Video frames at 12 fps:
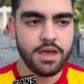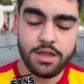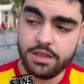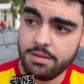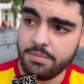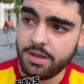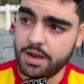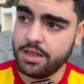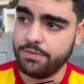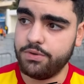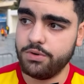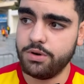اي ديما
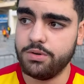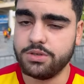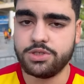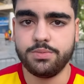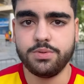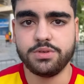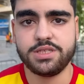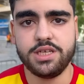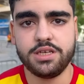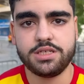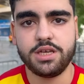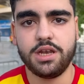الهدف الاول هو الشامبيونز
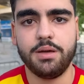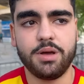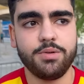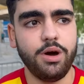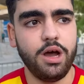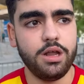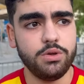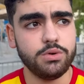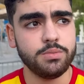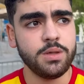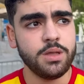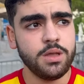ليج ان شاء الله مربح اليوم